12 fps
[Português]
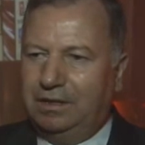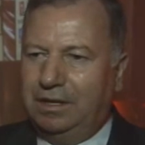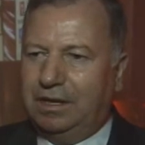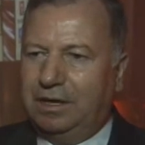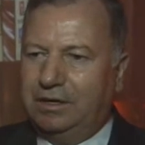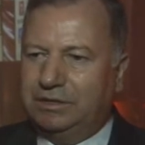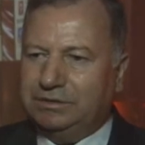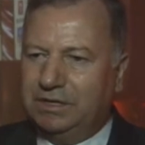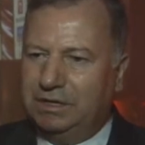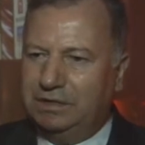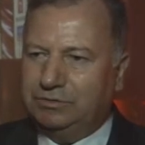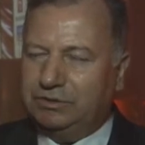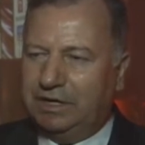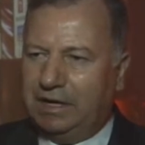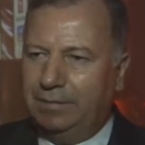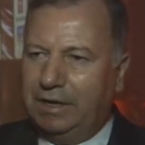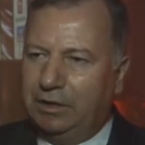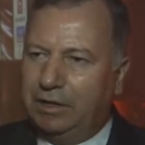de que nós queríamos ser
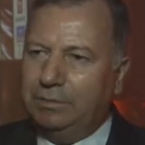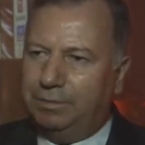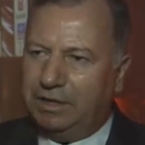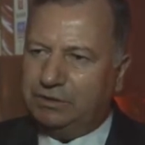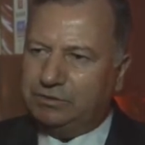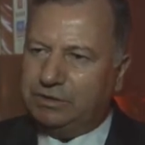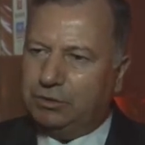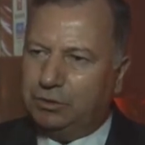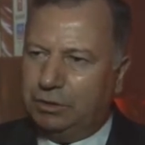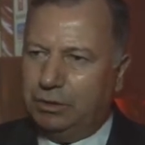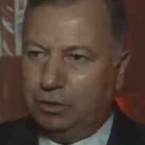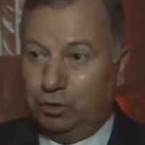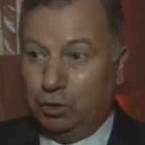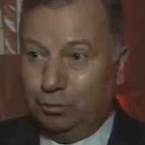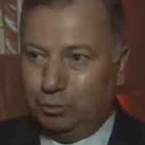a melhor empresa do setor no